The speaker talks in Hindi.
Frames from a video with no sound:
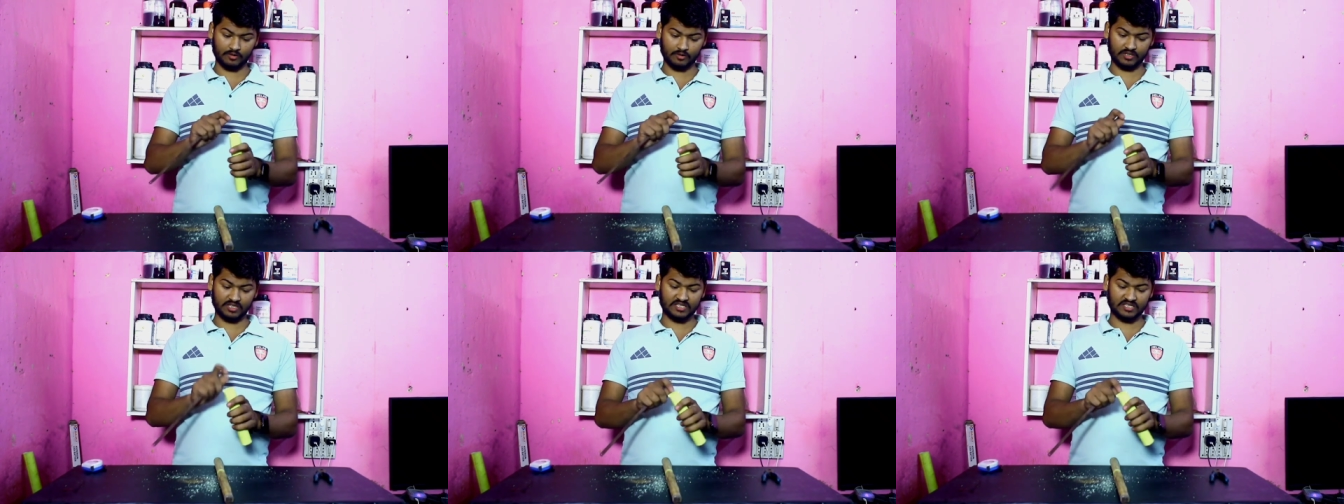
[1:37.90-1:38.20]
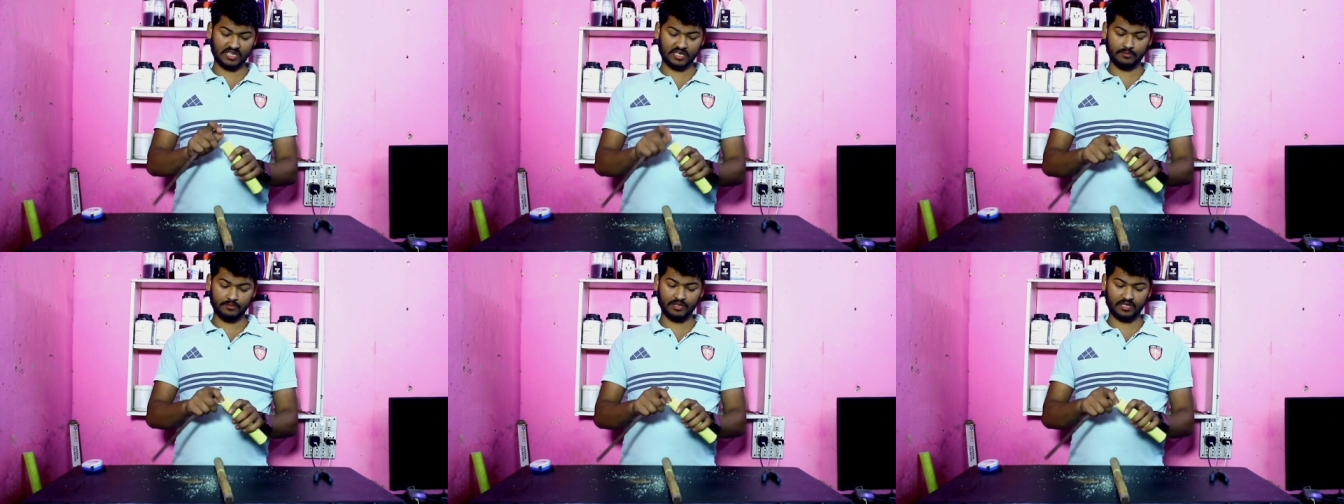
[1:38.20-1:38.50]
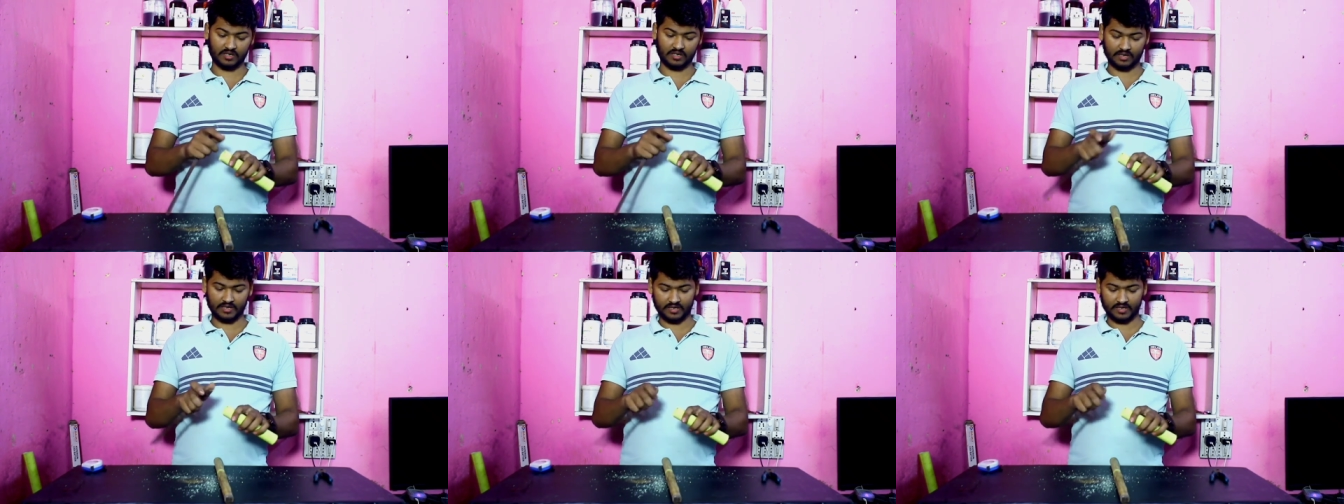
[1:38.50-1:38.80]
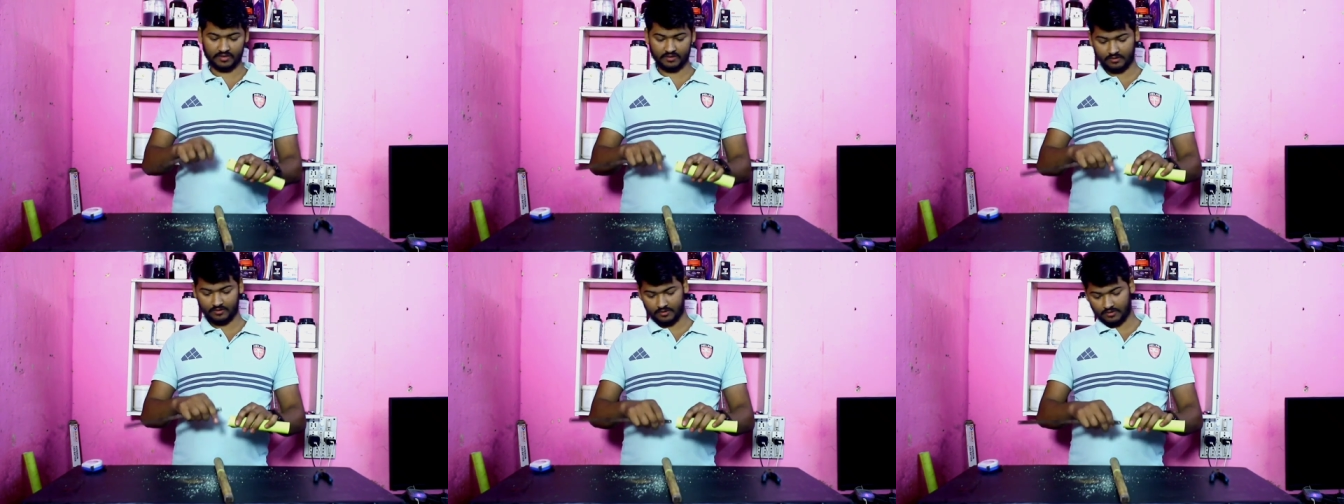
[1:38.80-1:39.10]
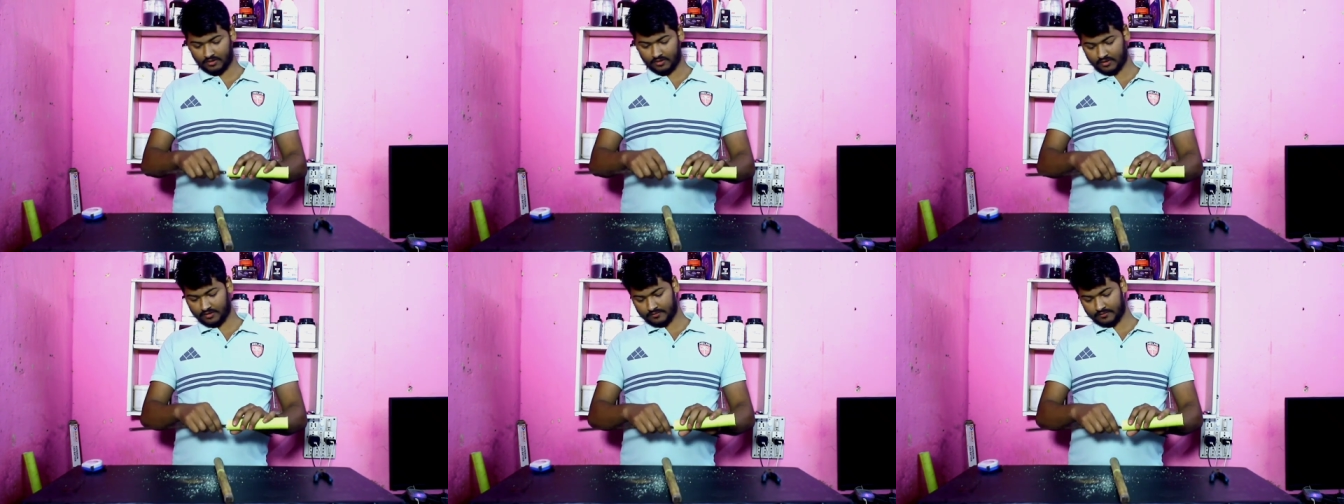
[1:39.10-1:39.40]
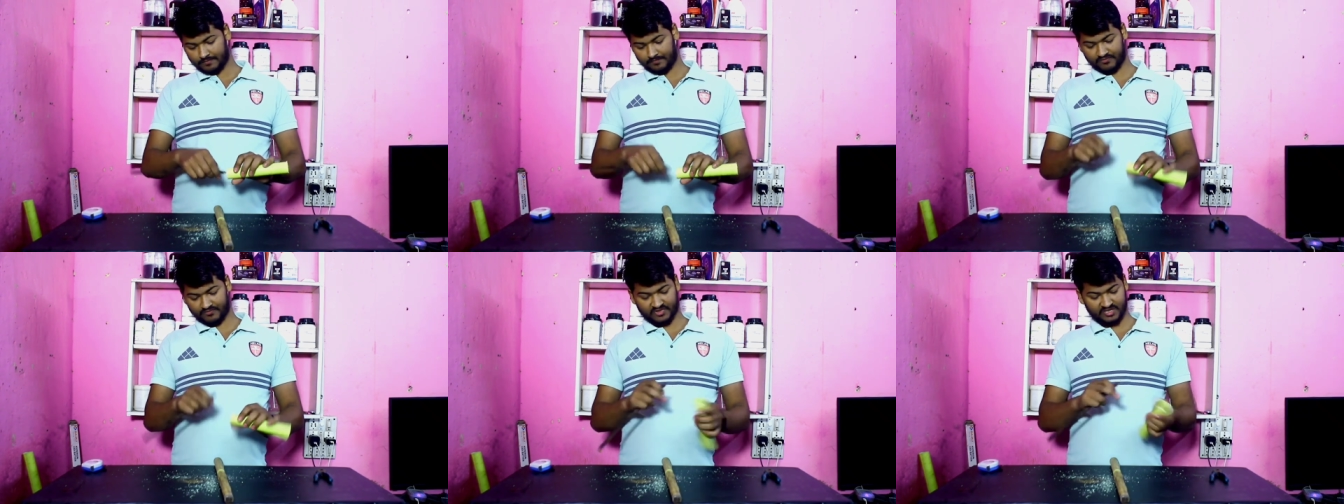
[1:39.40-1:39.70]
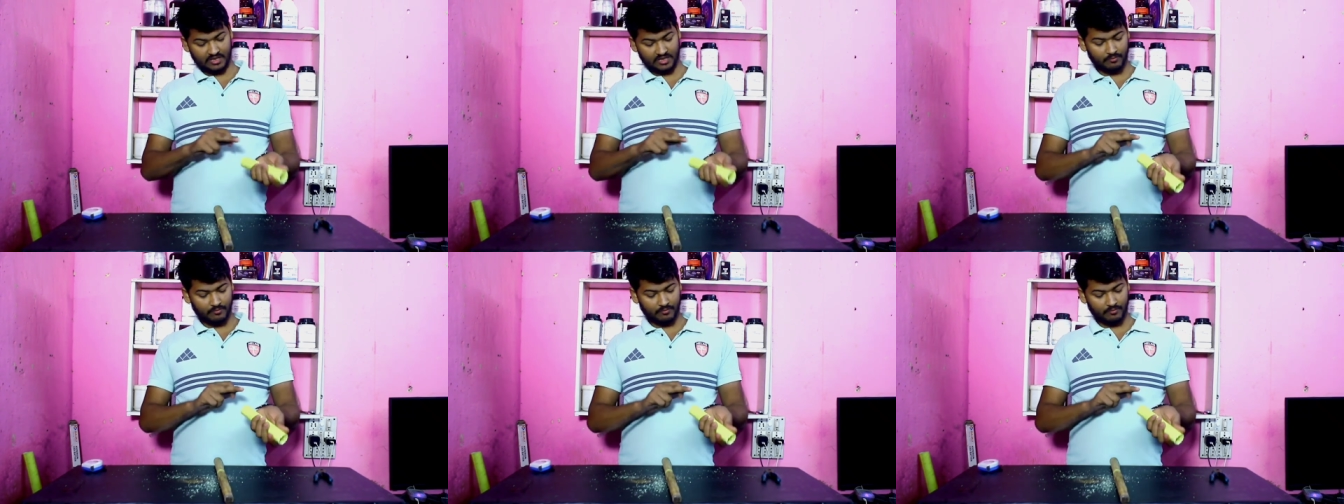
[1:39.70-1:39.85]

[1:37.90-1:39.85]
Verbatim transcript: और इस साइड भी करना है